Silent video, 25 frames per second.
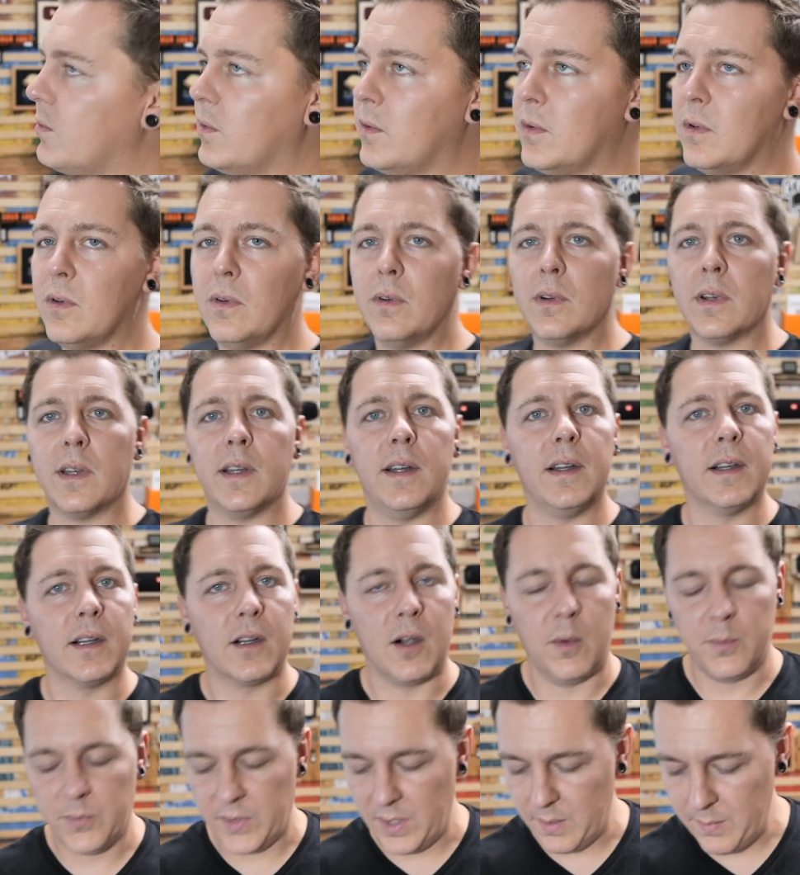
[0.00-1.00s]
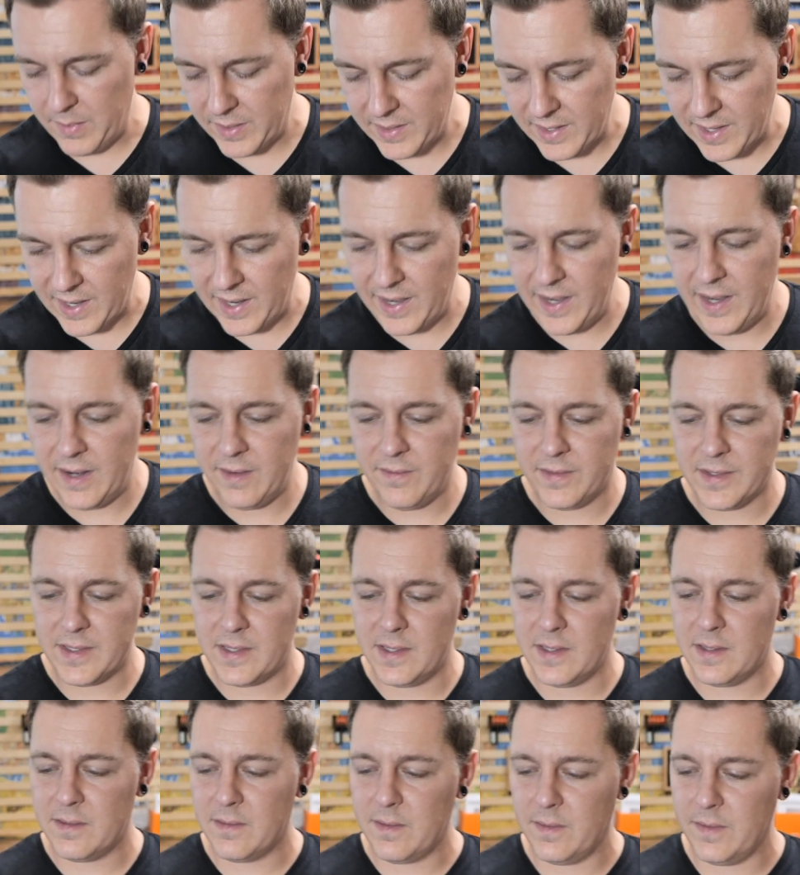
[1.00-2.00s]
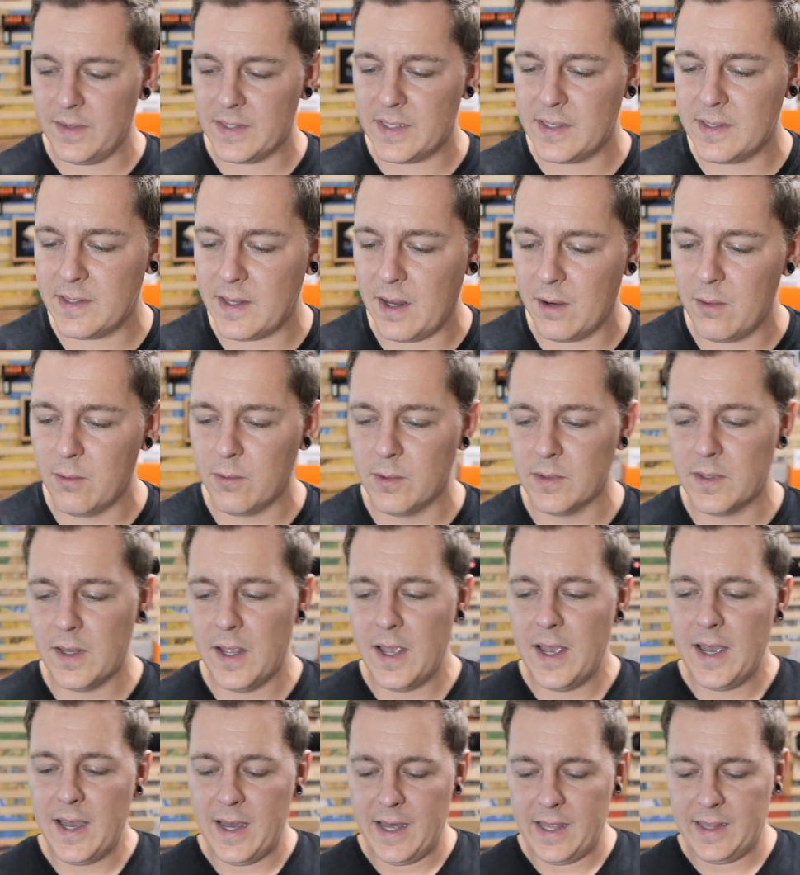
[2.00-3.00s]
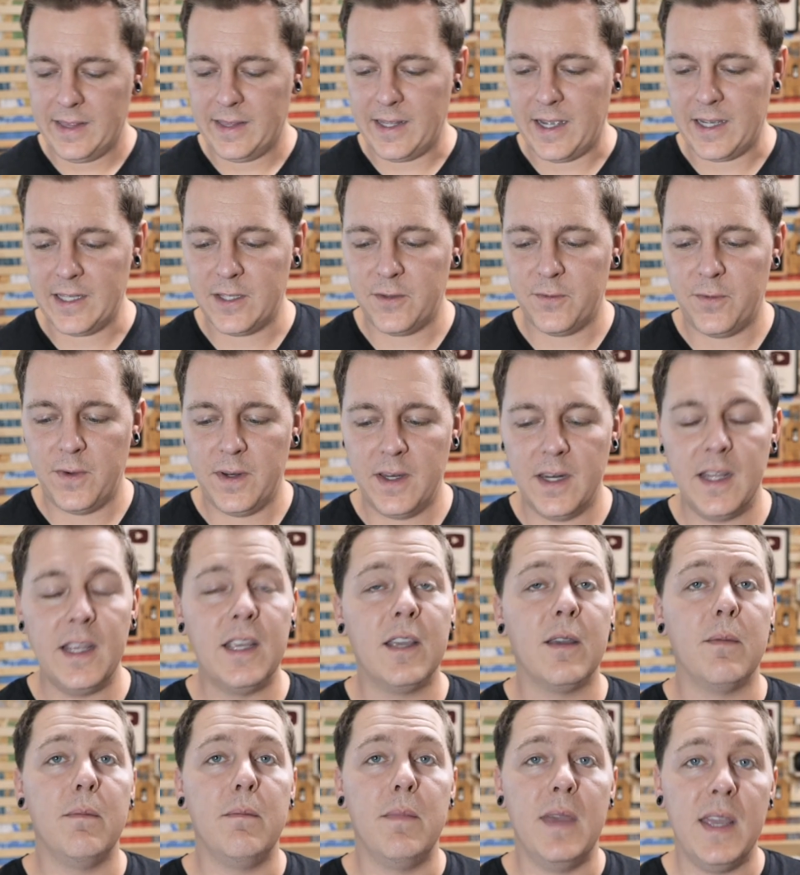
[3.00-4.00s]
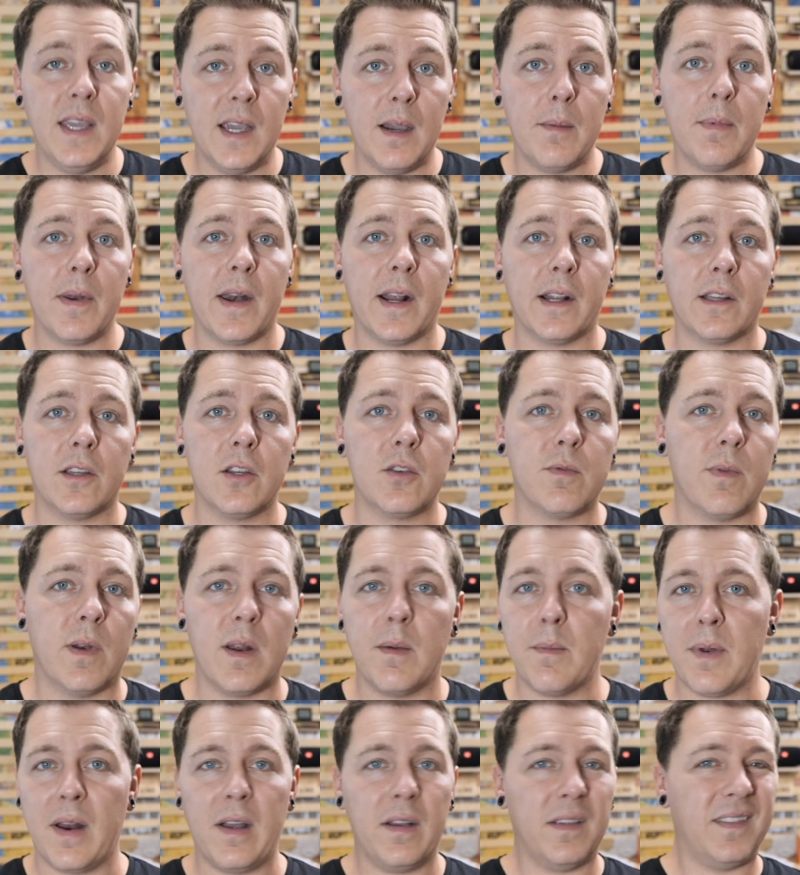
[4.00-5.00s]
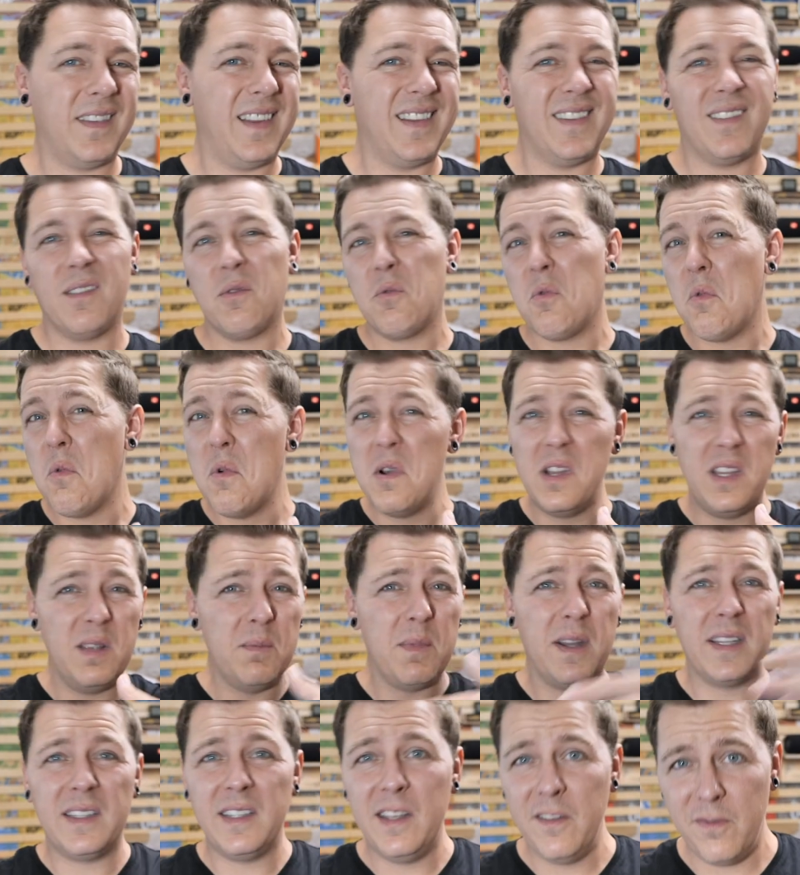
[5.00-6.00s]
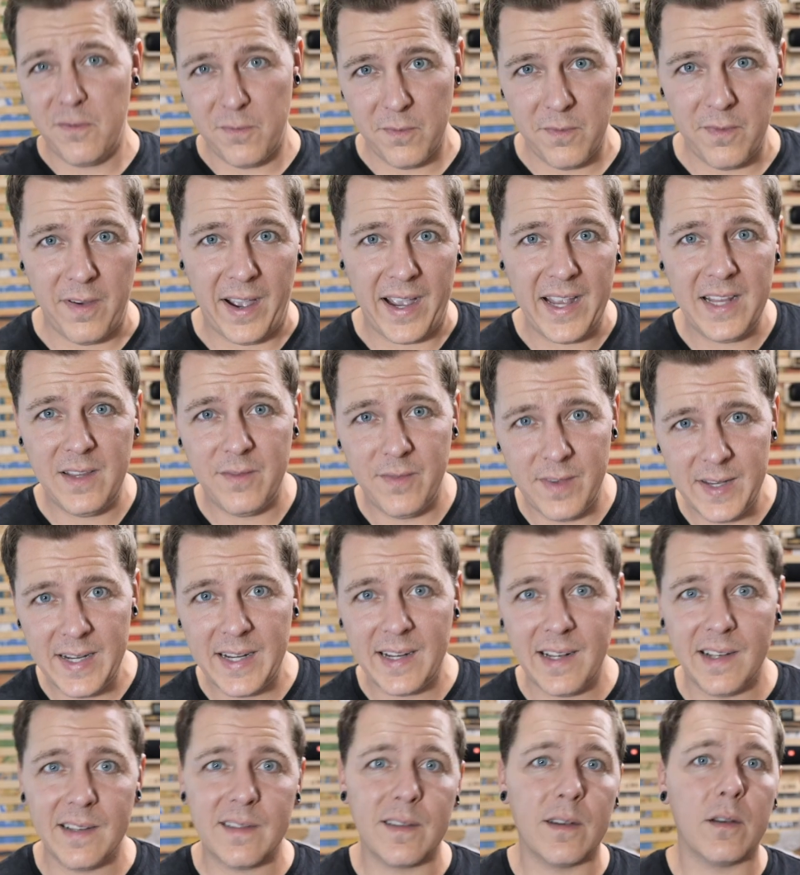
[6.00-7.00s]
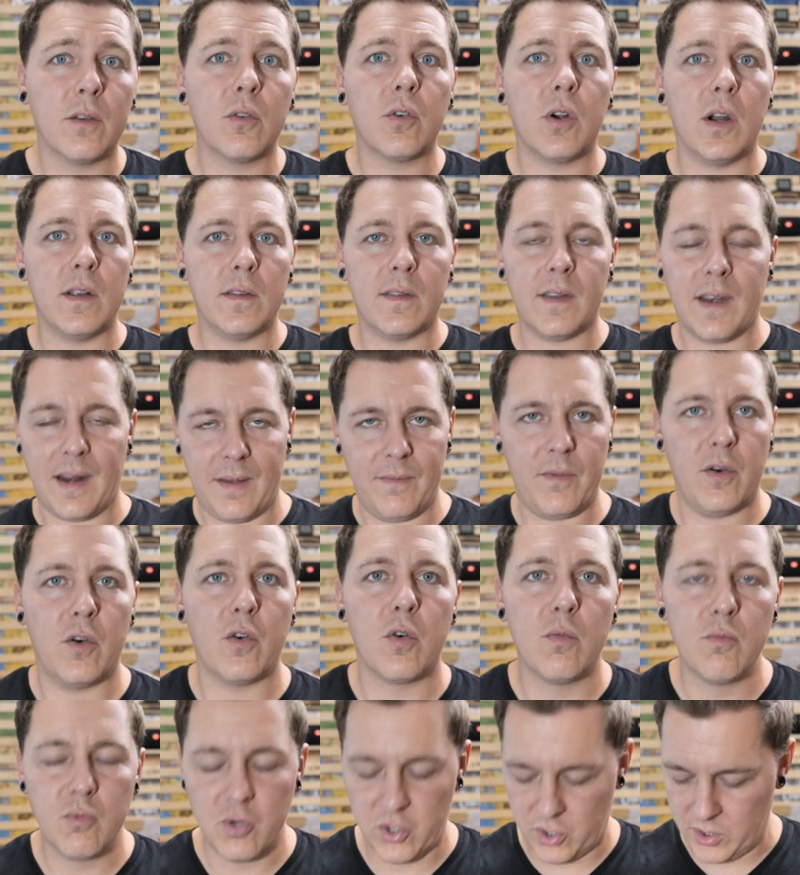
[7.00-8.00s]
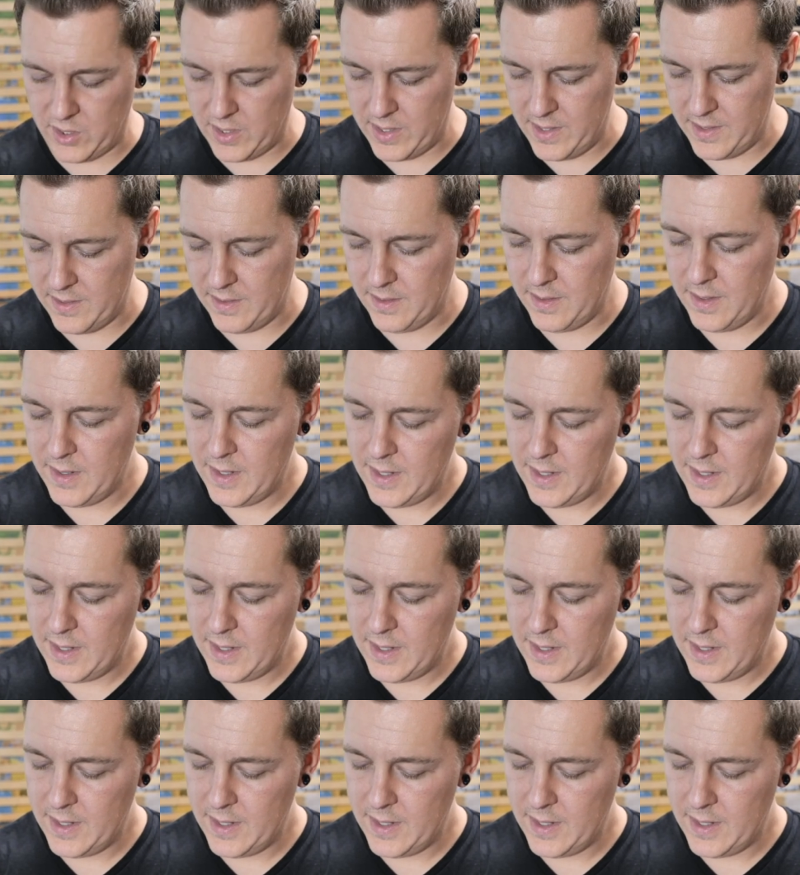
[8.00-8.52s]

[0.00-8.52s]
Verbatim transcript: oder kommt da jemand rein, was ist, was ist da los? Das finde ich mega praktisch, weil dann brauchst du also einen ultimativen Weitwinkel, sondern du kannst dann einfach rumstellen.